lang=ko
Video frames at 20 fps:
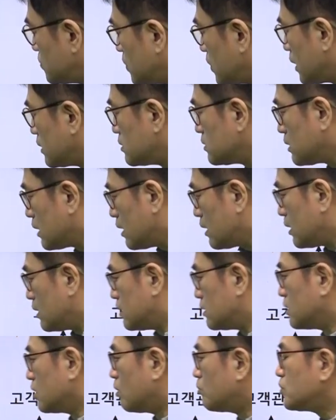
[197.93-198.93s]

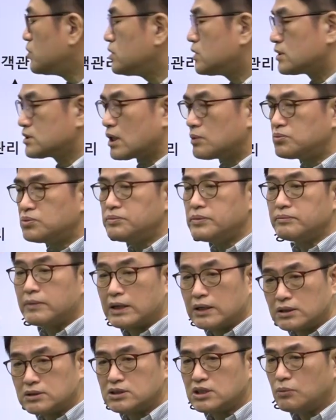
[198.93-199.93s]
부여했는데 너무 이제 상품이
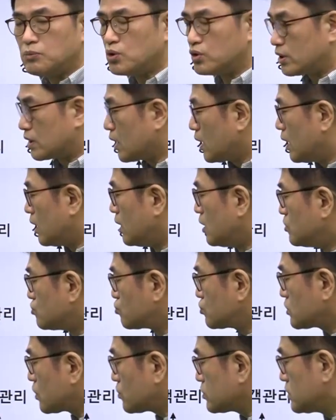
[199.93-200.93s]
많아지다 보니까
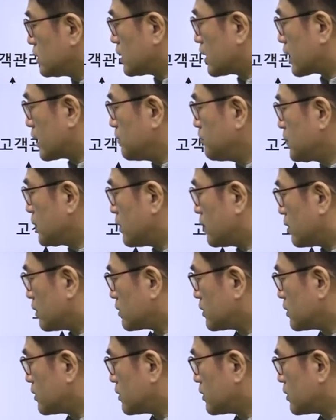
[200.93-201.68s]
숫자로 제어하기 힘들어요.